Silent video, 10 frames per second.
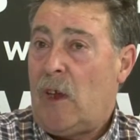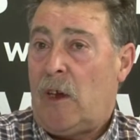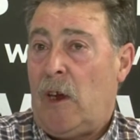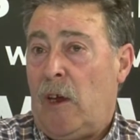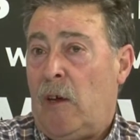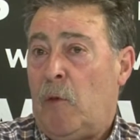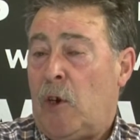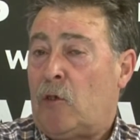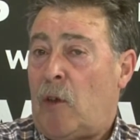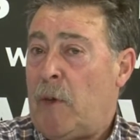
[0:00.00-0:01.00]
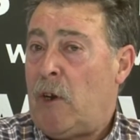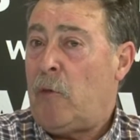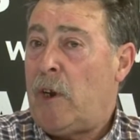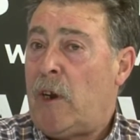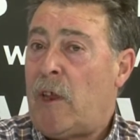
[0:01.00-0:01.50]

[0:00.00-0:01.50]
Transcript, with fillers: Y bueno, también lo vienen